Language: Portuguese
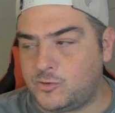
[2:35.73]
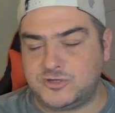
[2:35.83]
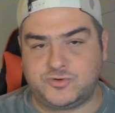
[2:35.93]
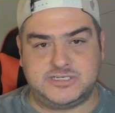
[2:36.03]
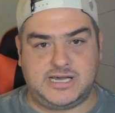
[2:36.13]

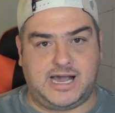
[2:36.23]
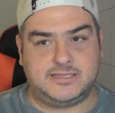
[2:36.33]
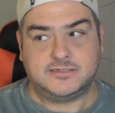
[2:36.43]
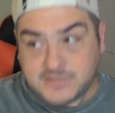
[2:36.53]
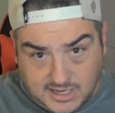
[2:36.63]
algumas coisas
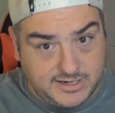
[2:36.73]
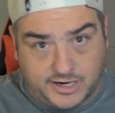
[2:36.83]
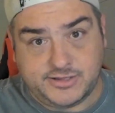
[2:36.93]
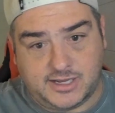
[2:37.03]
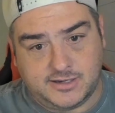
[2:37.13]
erradas? Tá,
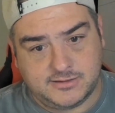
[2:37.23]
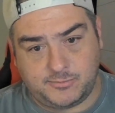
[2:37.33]
claro que tá.